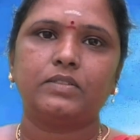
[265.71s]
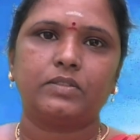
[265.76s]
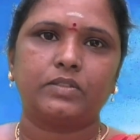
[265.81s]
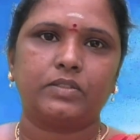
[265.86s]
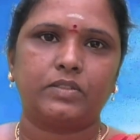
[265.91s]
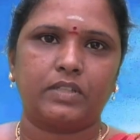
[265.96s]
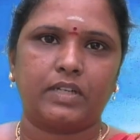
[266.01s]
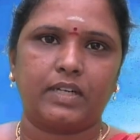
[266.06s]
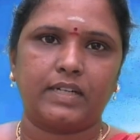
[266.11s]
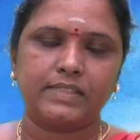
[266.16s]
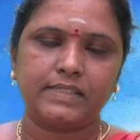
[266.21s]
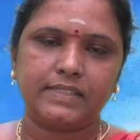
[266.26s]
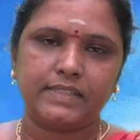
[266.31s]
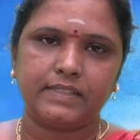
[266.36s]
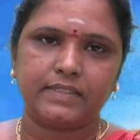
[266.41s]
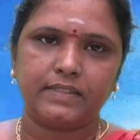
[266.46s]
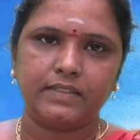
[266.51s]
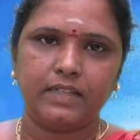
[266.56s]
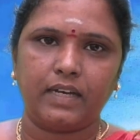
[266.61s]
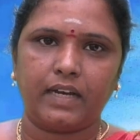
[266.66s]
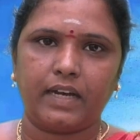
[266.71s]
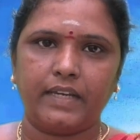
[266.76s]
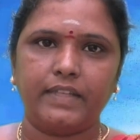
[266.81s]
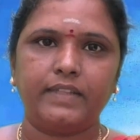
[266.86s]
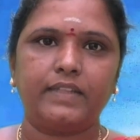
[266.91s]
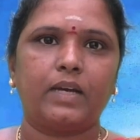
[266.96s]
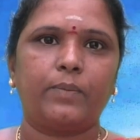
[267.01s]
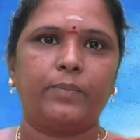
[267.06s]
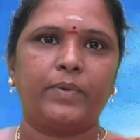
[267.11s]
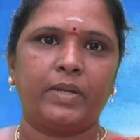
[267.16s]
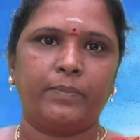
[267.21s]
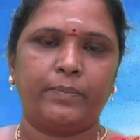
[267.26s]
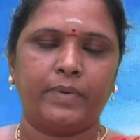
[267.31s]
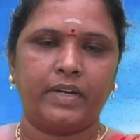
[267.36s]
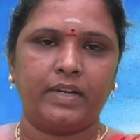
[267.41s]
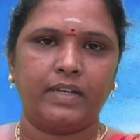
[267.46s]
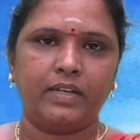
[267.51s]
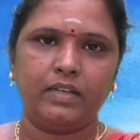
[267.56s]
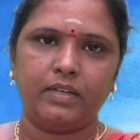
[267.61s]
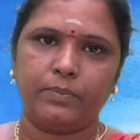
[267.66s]
ஸோ ராசிக்கு ஐந்தாம்
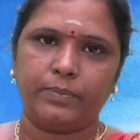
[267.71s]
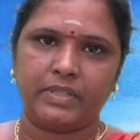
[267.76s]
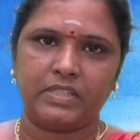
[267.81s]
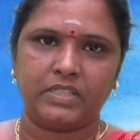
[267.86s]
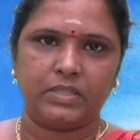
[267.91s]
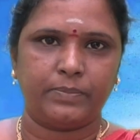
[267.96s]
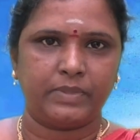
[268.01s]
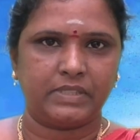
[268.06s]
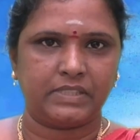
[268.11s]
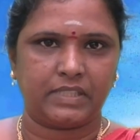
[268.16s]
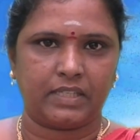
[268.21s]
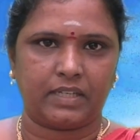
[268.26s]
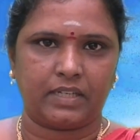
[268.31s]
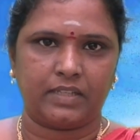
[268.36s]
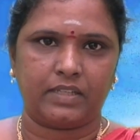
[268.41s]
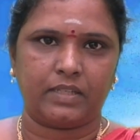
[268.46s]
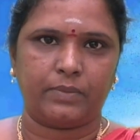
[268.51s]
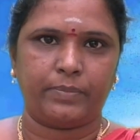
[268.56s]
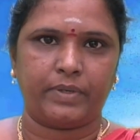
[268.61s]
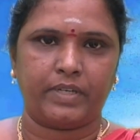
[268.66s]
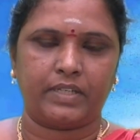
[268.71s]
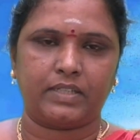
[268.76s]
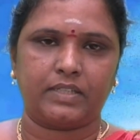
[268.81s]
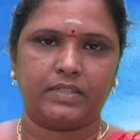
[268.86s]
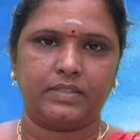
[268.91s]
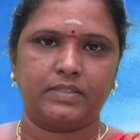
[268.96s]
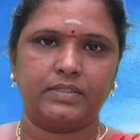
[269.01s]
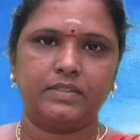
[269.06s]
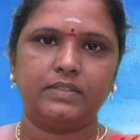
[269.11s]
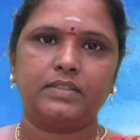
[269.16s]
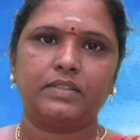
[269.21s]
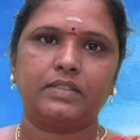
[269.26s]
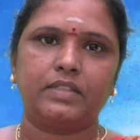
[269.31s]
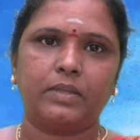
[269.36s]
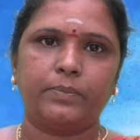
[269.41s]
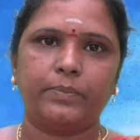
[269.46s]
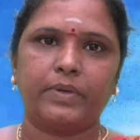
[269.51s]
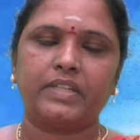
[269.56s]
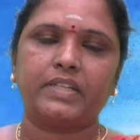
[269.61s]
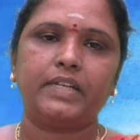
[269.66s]
இடமான பஞ்சமஸ்தானத்தை பார்க்குறது
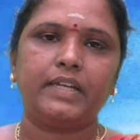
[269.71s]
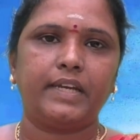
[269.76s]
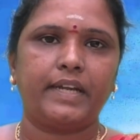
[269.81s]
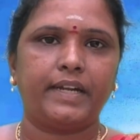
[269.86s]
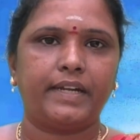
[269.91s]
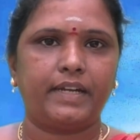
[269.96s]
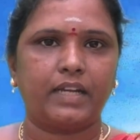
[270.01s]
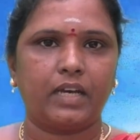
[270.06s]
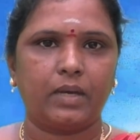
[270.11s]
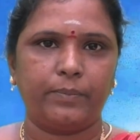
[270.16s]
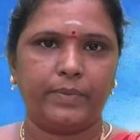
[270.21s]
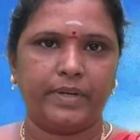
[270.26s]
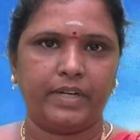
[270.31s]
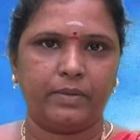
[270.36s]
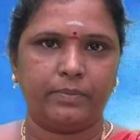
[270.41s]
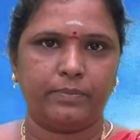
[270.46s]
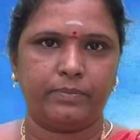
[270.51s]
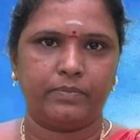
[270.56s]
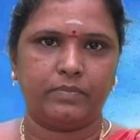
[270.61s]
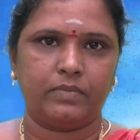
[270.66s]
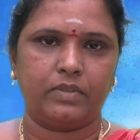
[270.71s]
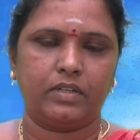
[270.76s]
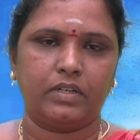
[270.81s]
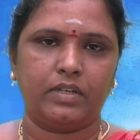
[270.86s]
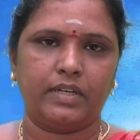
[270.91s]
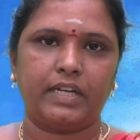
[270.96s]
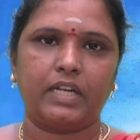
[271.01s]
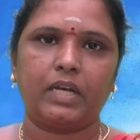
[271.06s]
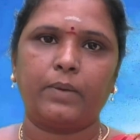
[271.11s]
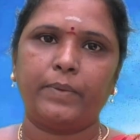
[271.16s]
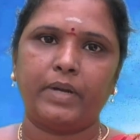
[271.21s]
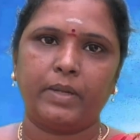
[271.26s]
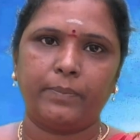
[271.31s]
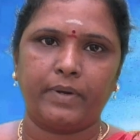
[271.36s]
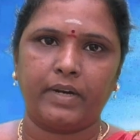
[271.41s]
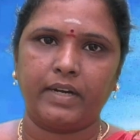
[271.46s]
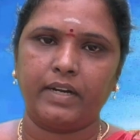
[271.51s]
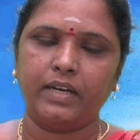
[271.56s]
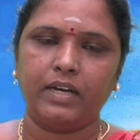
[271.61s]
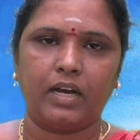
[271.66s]
அதே மாதிரி எட்டாம் இடம் எட்டாம்
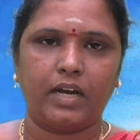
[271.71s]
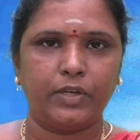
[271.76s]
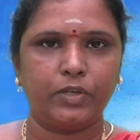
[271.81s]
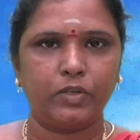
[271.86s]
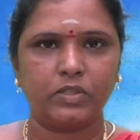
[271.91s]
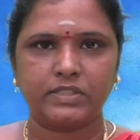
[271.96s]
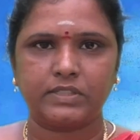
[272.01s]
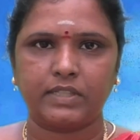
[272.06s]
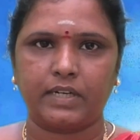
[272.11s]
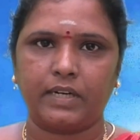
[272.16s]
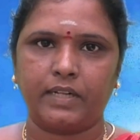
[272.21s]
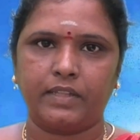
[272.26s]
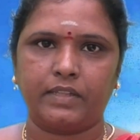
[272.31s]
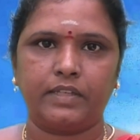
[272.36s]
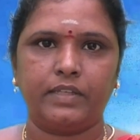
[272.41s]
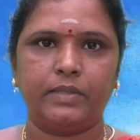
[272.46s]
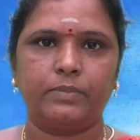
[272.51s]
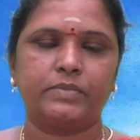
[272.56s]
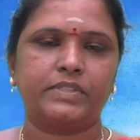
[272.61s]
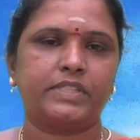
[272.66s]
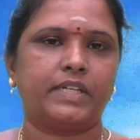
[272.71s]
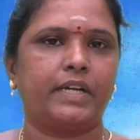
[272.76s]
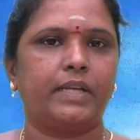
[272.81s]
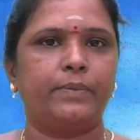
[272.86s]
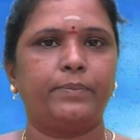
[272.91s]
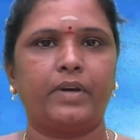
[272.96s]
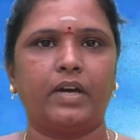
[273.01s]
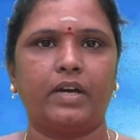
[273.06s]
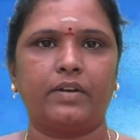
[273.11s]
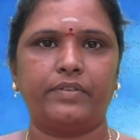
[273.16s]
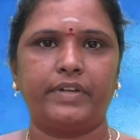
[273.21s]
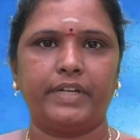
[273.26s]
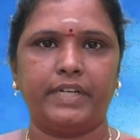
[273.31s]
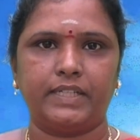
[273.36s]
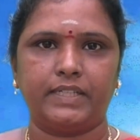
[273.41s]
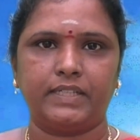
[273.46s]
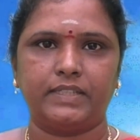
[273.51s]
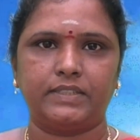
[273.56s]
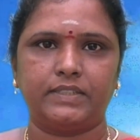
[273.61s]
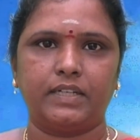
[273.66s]
இடமான ஆயுள் ஸ்தானத்தையும் சனி
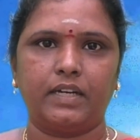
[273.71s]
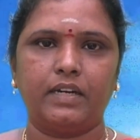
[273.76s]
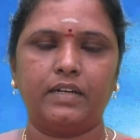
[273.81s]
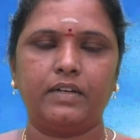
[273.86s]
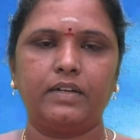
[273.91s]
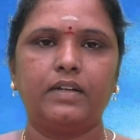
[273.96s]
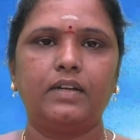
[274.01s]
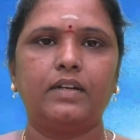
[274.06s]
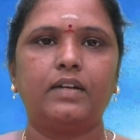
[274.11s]
பார்வையிடுகின்றார்